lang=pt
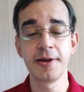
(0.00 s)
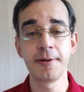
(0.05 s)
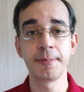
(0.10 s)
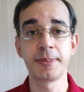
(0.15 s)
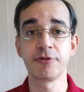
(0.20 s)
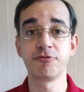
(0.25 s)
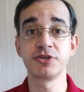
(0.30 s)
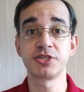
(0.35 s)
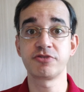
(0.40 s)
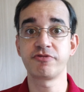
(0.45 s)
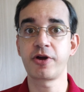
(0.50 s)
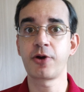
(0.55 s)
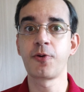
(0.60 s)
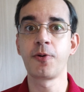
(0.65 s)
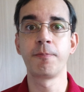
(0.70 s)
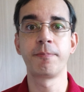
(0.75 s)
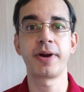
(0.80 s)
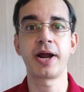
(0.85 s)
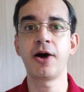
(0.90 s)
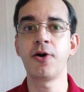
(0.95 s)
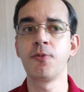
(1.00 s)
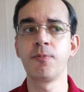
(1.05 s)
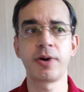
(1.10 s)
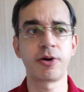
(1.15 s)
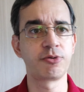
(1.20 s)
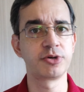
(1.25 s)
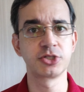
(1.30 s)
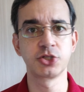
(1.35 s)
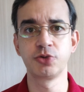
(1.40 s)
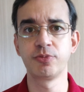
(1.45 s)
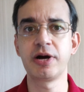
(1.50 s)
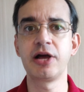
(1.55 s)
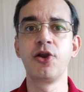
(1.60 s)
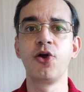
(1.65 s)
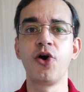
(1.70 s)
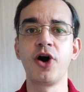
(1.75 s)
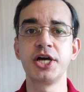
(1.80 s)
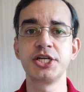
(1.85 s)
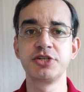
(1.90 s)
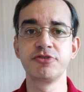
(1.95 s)
Então você vai comprar uma coisa numa
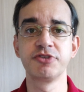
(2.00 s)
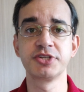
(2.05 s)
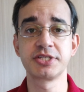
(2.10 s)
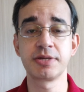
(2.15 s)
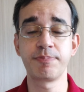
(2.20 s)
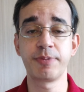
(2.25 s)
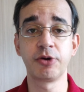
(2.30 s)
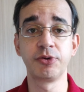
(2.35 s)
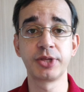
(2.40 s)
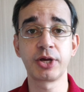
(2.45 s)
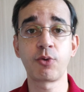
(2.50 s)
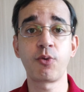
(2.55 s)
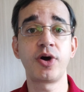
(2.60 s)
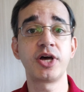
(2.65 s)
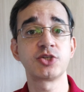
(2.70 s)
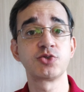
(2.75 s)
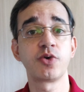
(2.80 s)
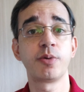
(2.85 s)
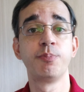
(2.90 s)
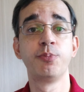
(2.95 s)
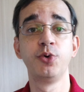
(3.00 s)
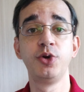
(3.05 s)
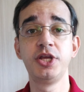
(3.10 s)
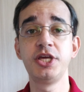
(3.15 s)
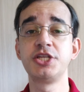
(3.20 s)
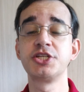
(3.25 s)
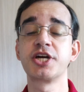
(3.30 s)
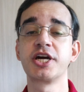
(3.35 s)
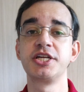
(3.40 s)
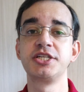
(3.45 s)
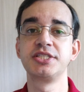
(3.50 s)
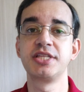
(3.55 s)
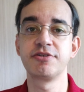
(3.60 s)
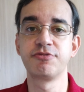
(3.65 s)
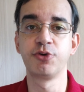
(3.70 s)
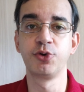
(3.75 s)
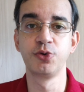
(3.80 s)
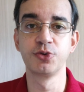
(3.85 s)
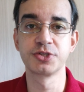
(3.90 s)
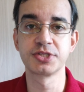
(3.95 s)
loja e você pergunta qual é a sua política de
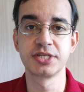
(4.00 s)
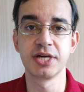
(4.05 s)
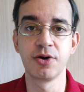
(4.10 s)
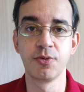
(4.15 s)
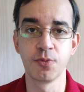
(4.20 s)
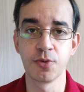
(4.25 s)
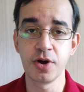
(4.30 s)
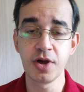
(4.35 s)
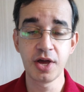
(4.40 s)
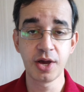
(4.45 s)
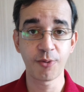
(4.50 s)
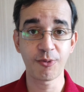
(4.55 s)
devolução,